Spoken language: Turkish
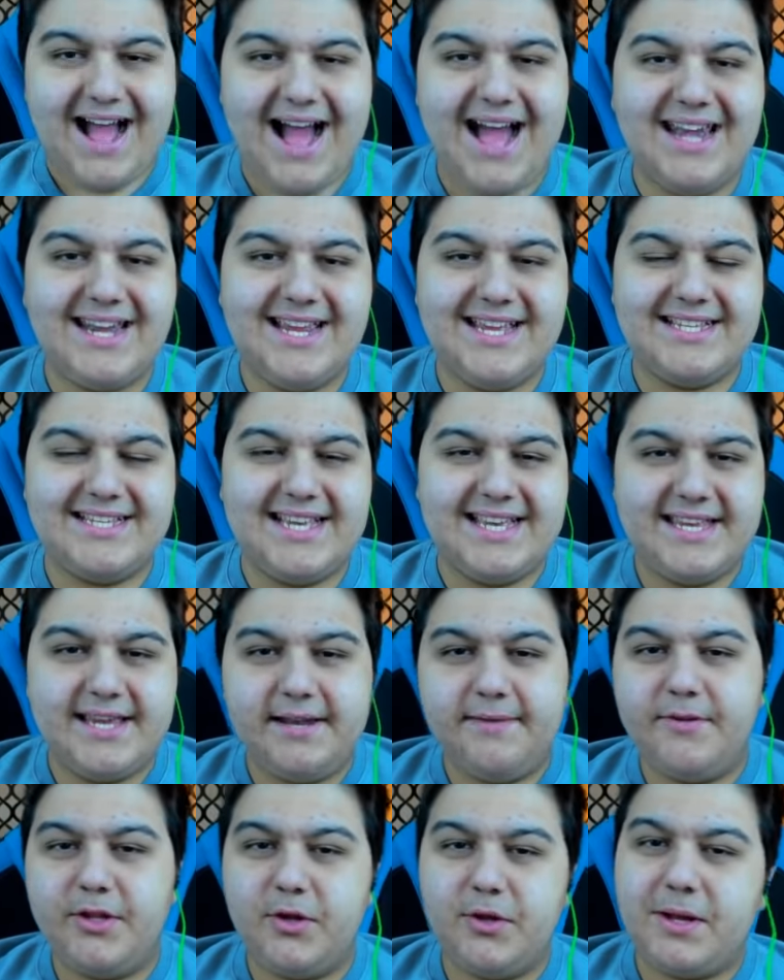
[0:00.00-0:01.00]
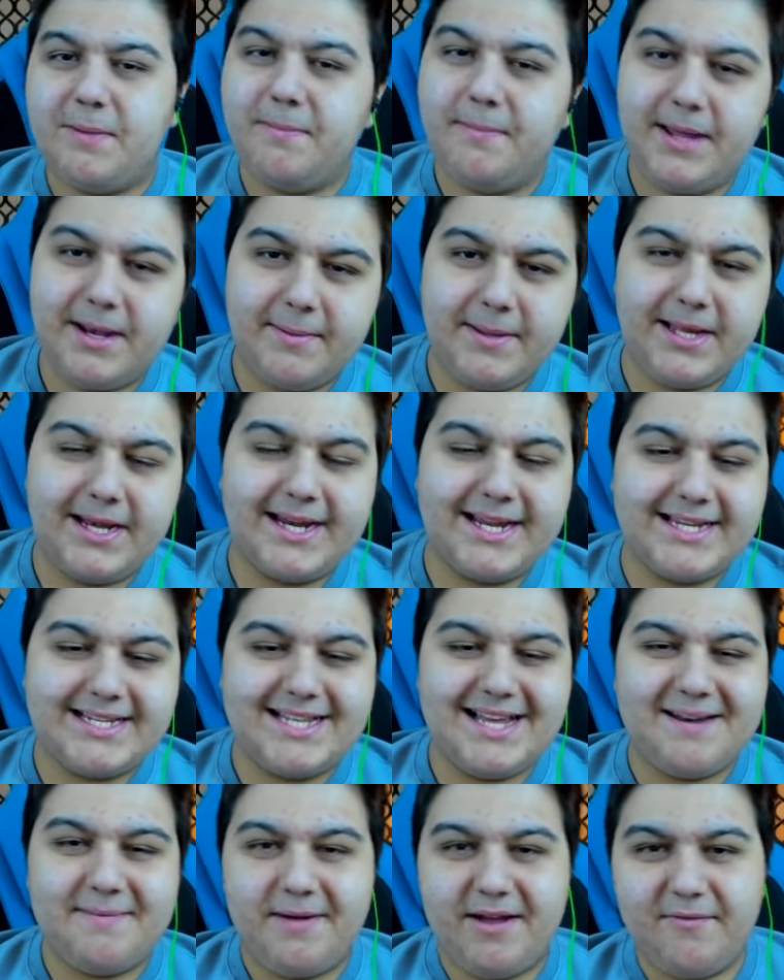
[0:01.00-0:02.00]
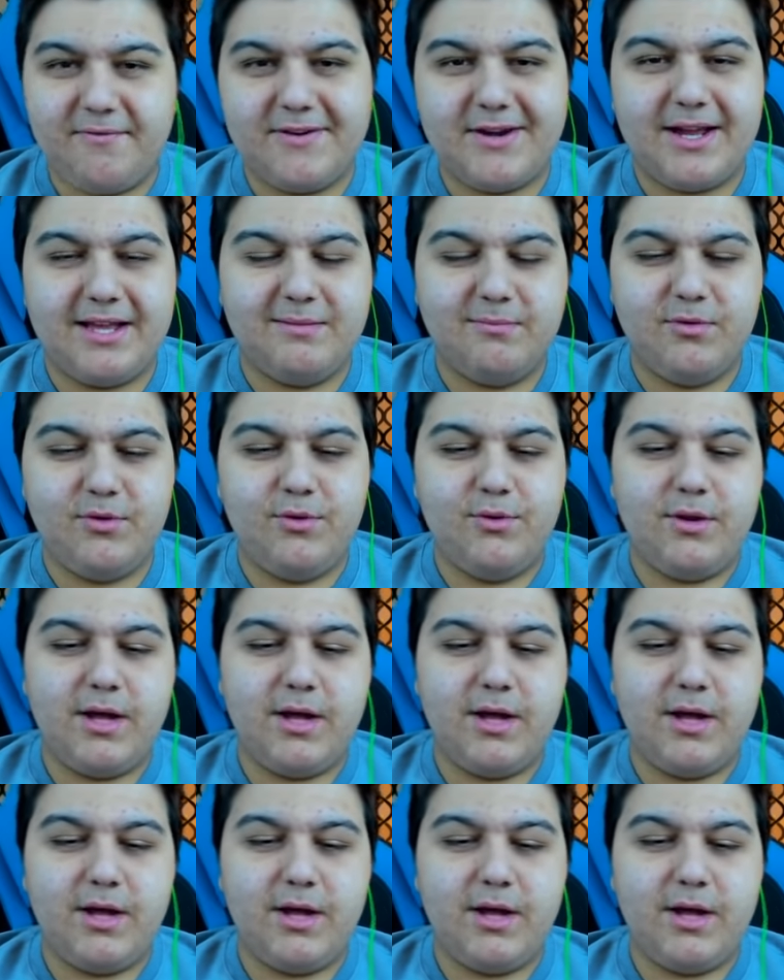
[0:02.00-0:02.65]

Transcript: Herkese yeni videodan merhaba arkadaşlar ben Furkan bugün